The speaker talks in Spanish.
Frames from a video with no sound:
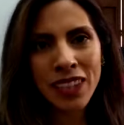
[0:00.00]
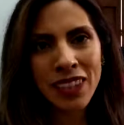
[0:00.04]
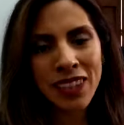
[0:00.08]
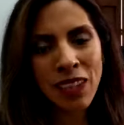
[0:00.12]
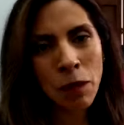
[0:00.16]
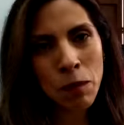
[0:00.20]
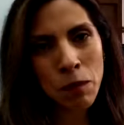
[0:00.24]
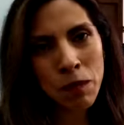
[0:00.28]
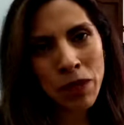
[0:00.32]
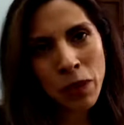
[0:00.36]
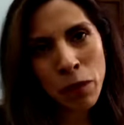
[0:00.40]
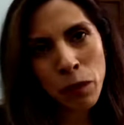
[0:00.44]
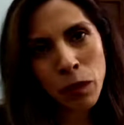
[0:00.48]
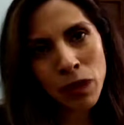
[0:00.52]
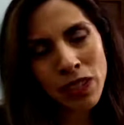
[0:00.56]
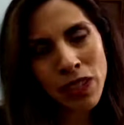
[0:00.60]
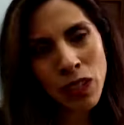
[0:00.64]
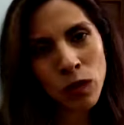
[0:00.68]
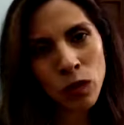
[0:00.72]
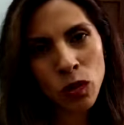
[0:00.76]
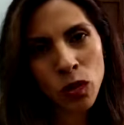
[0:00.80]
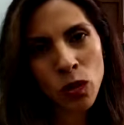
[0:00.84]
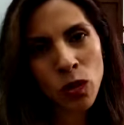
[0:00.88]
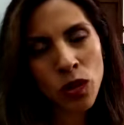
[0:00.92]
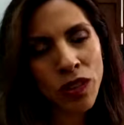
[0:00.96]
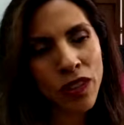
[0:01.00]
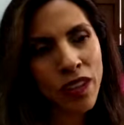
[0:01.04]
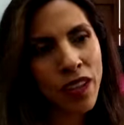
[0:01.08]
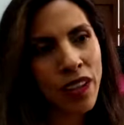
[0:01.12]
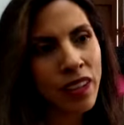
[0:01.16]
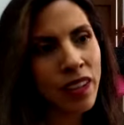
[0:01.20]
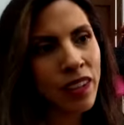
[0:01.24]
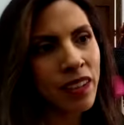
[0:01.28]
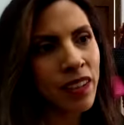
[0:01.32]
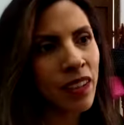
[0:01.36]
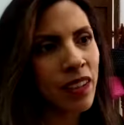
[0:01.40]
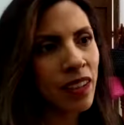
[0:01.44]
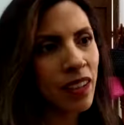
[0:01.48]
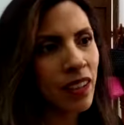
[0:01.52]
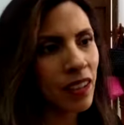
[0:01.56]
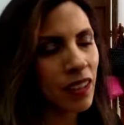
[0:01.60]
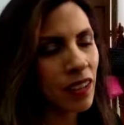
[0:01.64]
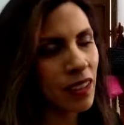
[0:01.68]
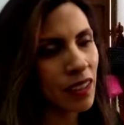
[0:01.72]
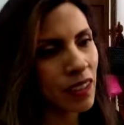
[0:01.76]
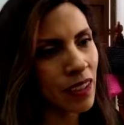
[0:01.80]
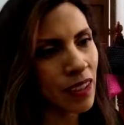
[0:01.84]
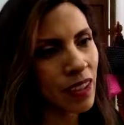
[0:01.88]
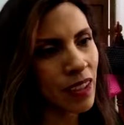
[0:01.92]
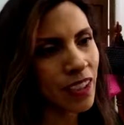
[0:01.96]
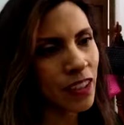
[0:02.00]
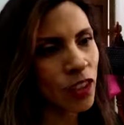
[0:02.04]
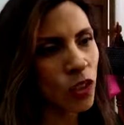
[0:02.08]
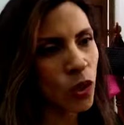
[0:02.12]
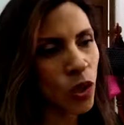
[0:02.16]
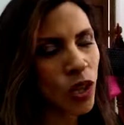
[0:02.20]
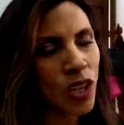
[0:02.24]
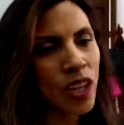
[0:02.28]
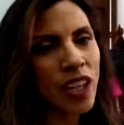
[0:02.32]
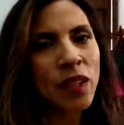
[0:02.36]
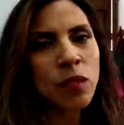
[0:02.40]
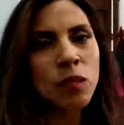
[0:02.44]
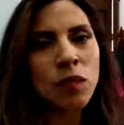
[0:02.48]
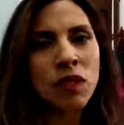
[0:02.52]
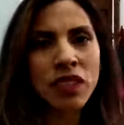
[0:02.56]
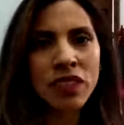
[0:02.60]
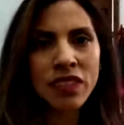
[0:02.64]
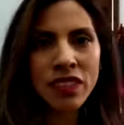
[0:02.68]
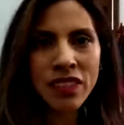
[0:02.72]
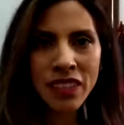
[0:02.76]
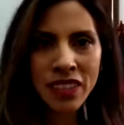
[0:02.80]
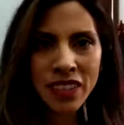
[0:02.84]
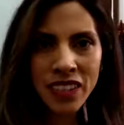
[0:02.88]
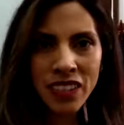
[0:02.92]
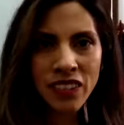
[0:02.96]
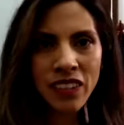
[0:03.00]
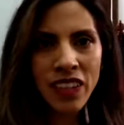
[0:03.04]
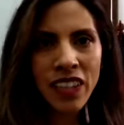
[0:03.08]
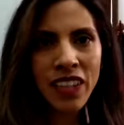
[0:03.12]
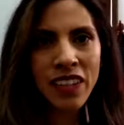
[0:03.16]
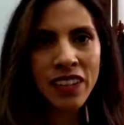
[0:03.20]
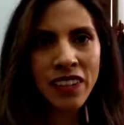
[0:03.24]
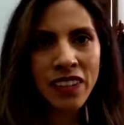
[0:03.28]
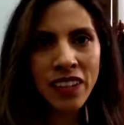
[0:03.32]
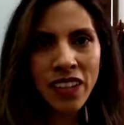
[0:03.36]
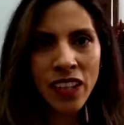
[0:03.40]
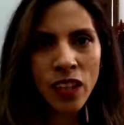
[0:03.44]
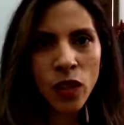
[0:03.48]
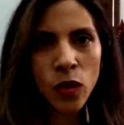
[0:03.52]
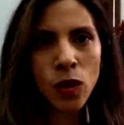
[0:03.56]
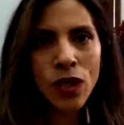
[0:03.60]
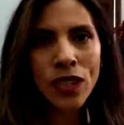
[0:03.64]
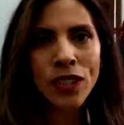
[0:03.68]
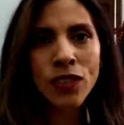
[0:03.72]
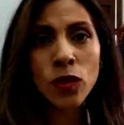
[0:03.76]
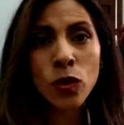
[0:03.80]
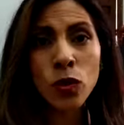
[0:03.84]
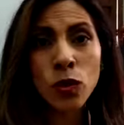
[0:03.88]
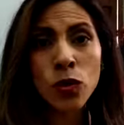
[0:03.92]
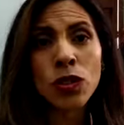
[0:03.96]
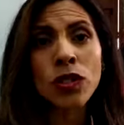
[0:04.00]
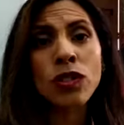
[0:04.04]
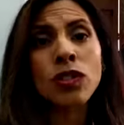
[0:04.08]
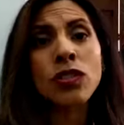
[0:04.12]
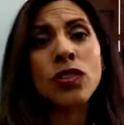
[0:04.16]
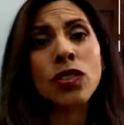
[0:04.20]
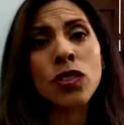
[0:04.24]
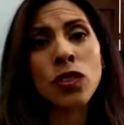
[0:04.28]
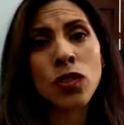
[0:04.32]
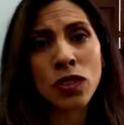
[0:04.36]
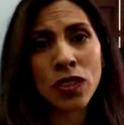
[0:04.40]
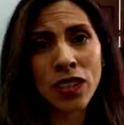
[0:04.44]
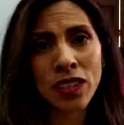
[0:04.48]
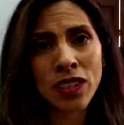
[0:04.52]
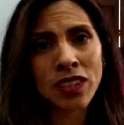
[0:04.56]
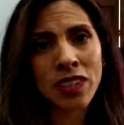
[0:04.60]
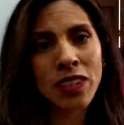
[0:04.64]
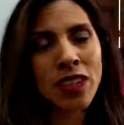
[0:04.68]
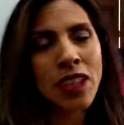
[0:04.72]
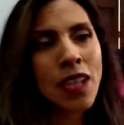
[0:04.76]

También pues la autoridad eh, electoral administrativa ha generado las condiciones